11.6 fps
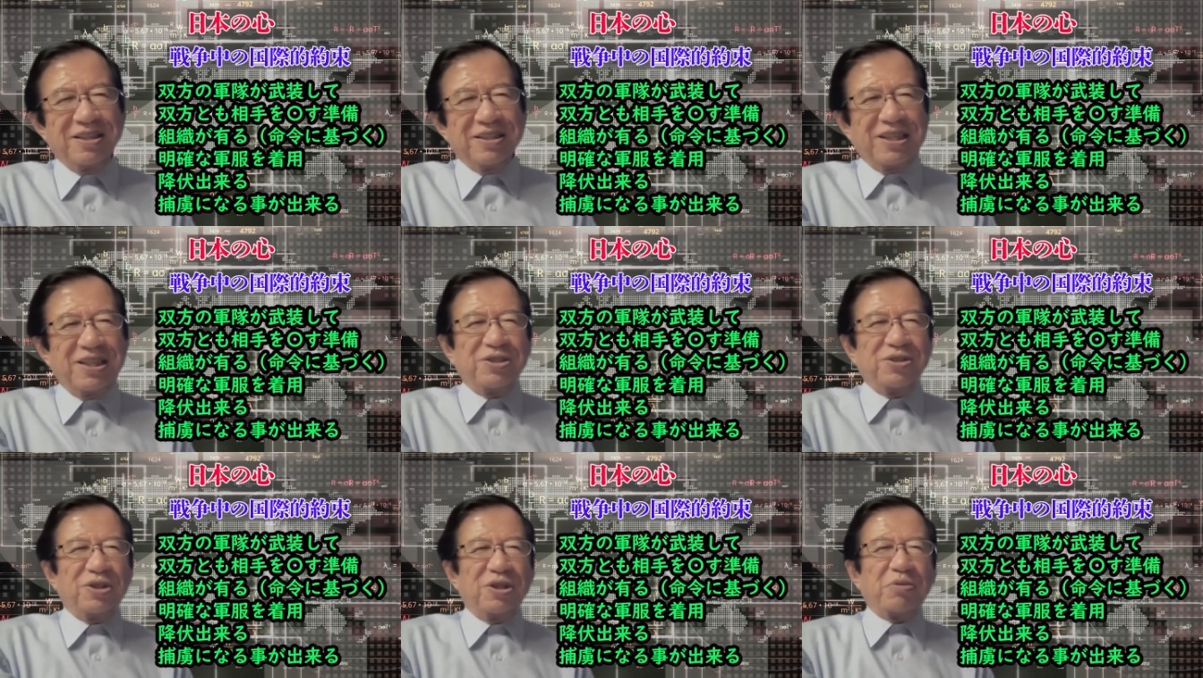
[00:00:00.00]
戦
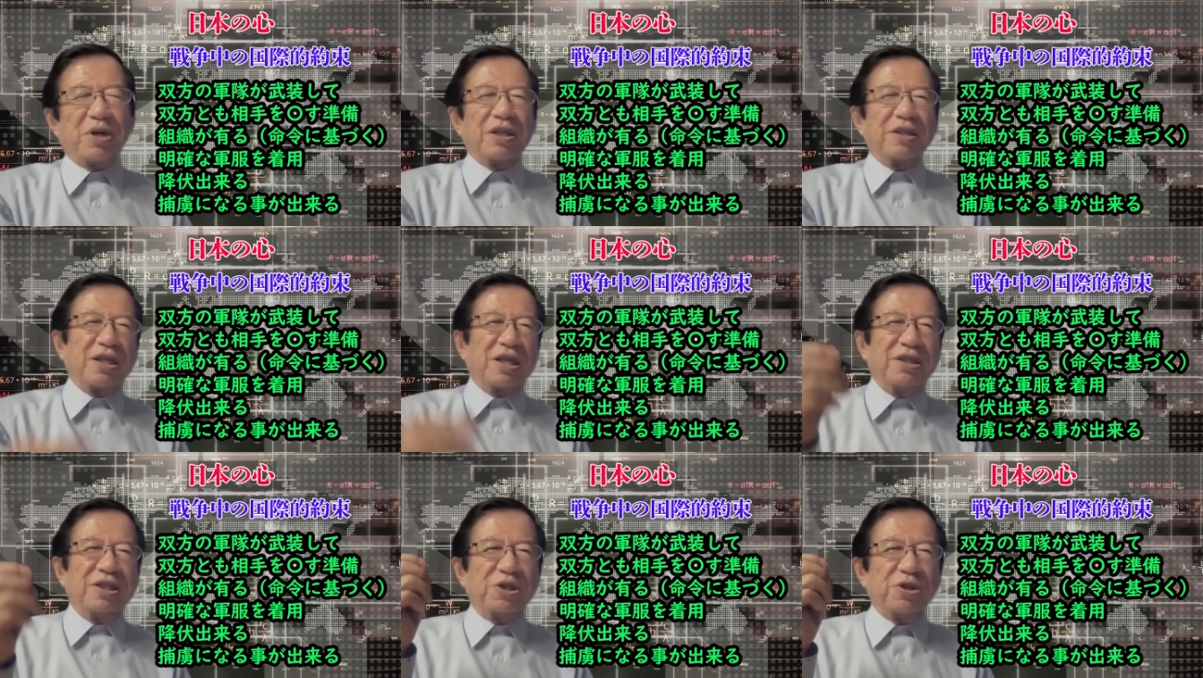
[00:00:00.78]
争でも簡
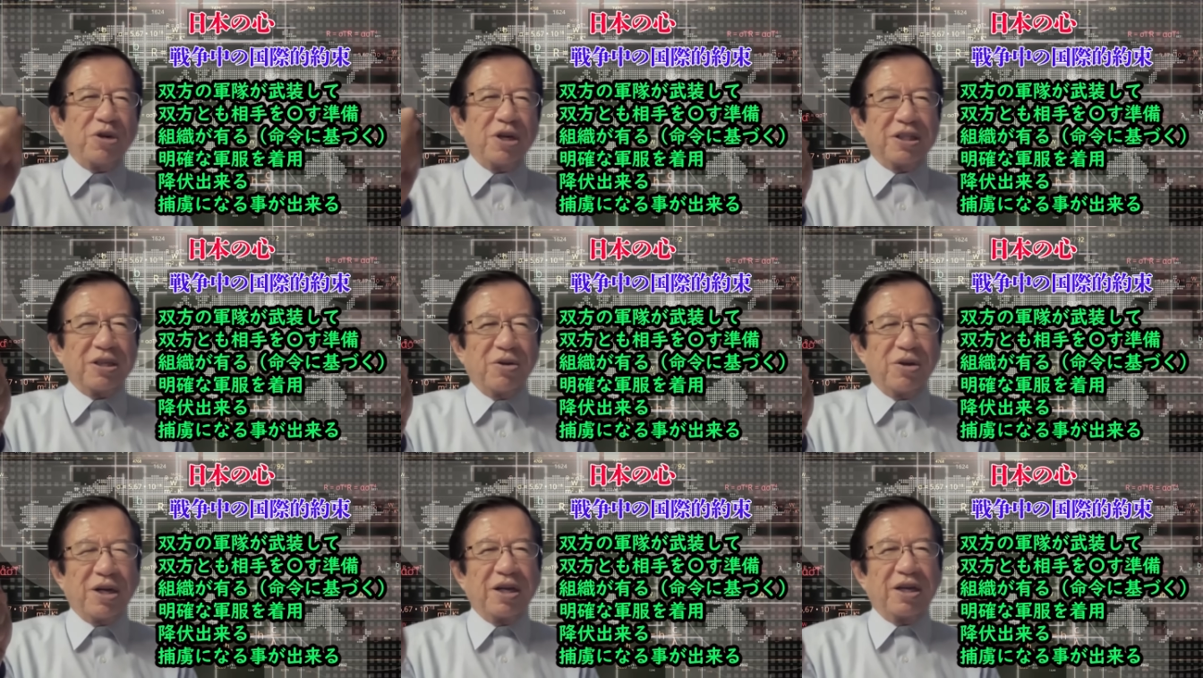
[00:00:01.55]
単に白旗を
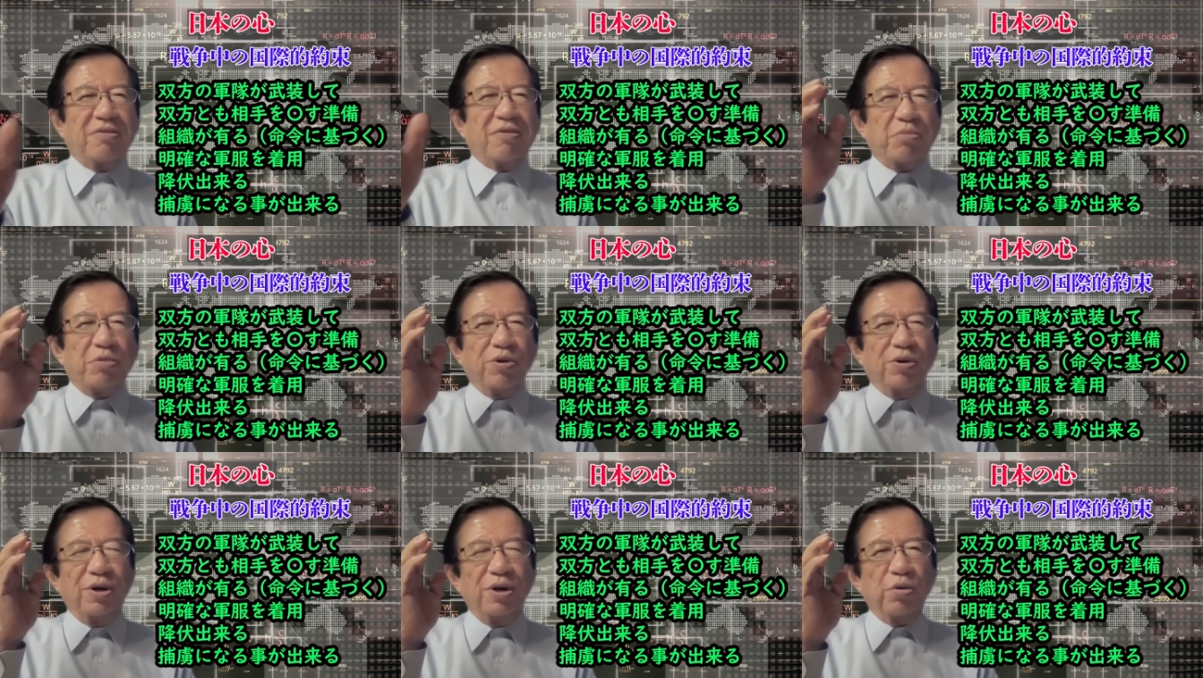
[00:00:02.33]
掲げれば
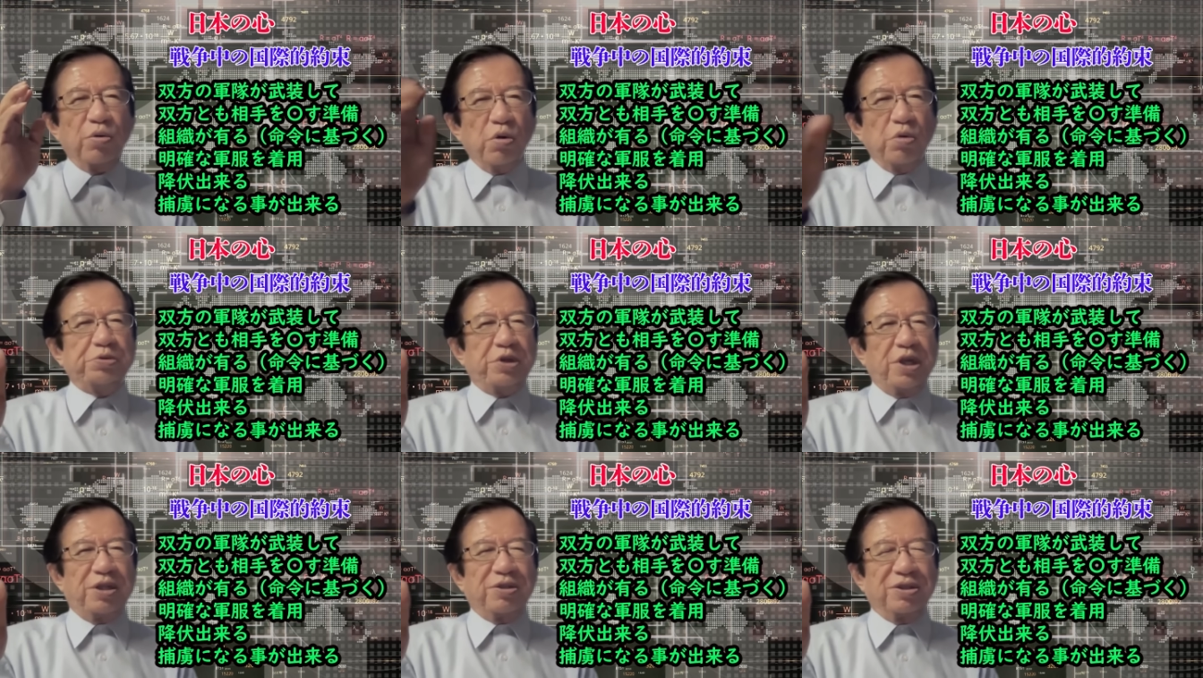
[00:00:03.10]
もう降伏
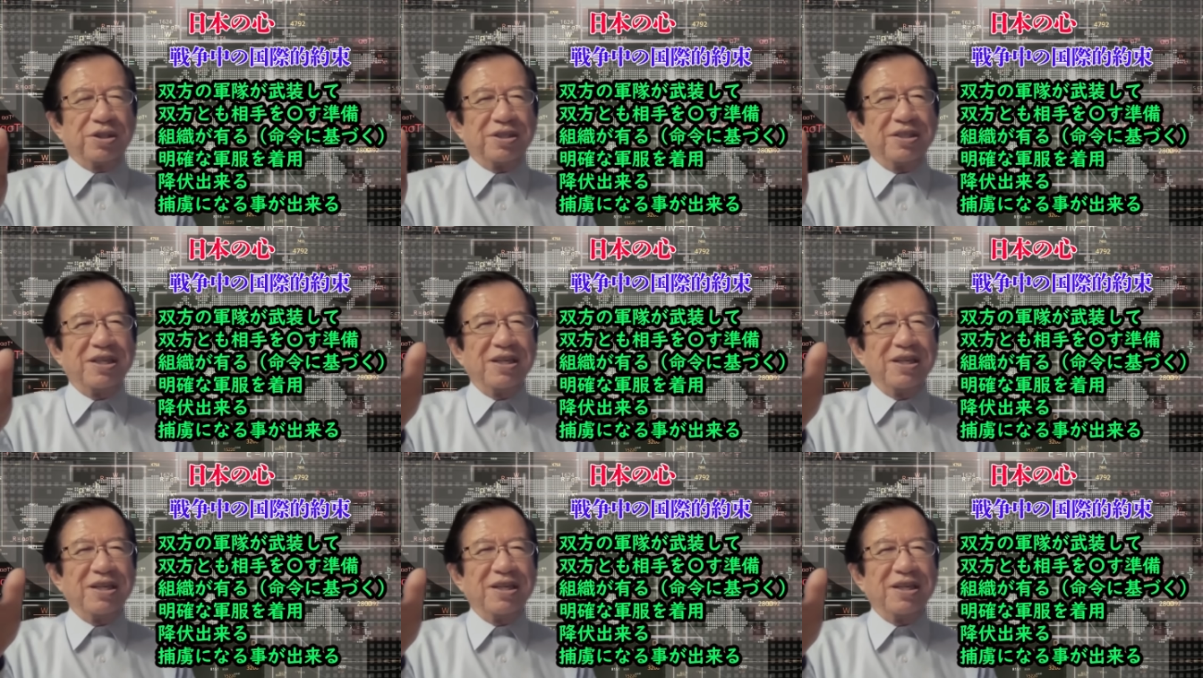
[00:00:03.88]
できるんです。